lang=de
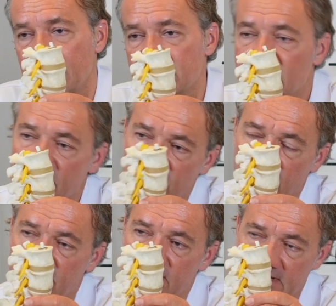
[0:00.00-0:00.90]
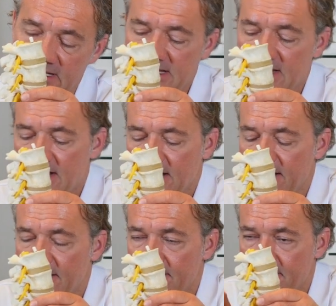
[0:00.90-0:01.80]
Bandscheibenvorfall,
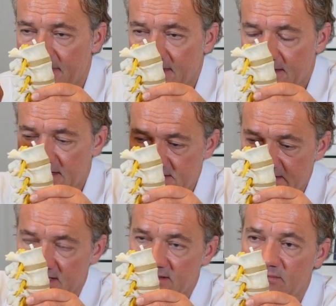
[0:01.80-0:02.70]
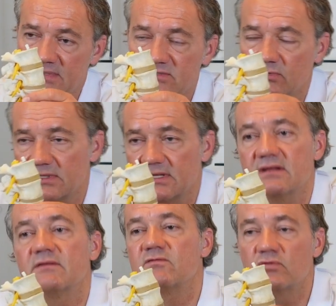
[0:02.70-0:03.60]
ähm, dass es dann bis unten
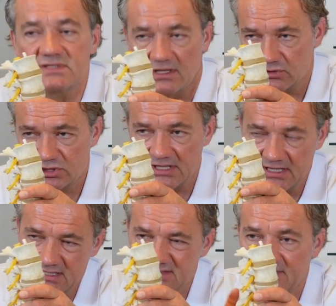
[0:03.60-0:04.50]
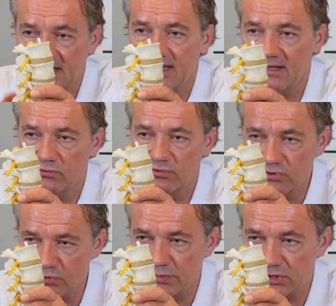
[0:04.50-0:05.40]
in den Fuß ausstrahlt. Das wäre eher
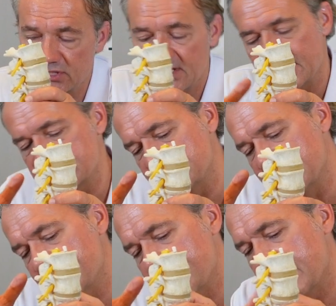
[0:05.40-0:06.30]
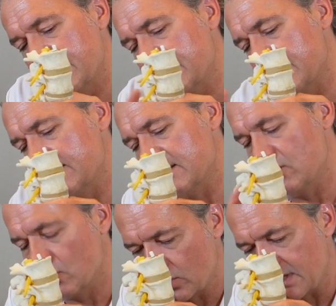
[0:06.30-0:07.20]
untypisch. Also der äh,
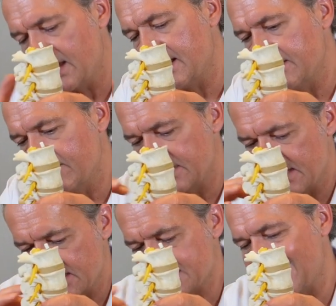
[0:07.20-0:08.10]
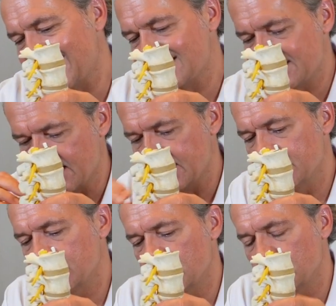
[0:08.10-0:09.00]
lokale, wir nennen das
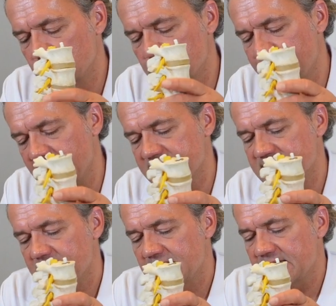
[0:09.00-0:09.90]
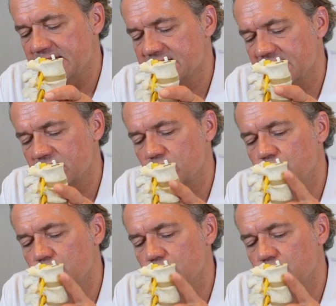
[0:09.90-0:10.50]
axiale Rückenschmerz, ist recht